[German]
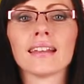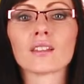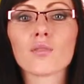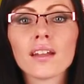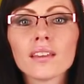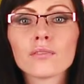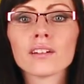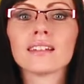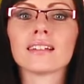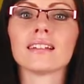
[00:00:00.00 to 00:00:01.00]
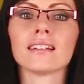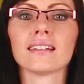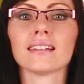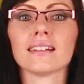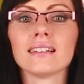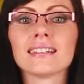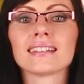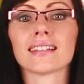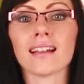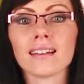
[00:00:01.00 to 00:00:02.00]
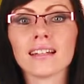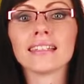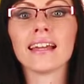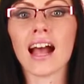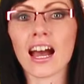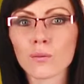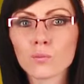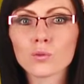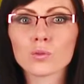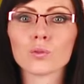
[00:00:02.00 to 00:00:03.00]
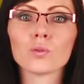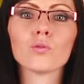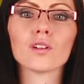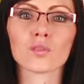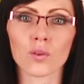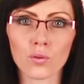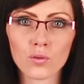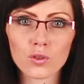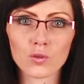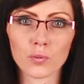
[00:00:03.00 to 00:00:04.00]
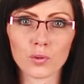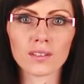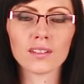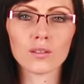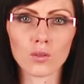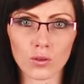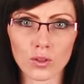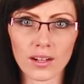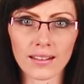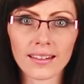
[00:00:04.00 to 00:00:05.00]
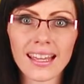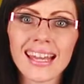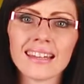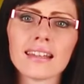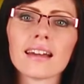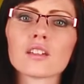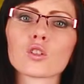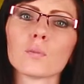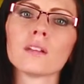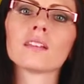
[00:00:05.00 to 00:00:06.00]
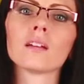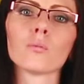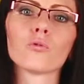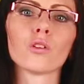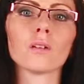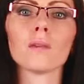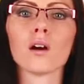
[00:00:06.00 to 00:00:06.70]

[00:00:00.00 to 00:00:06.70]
Der Zweite Weltkrieg hinterließ zahlreiche Armuts- und Versorgungsspuren in Deutschland, die erst später im vollen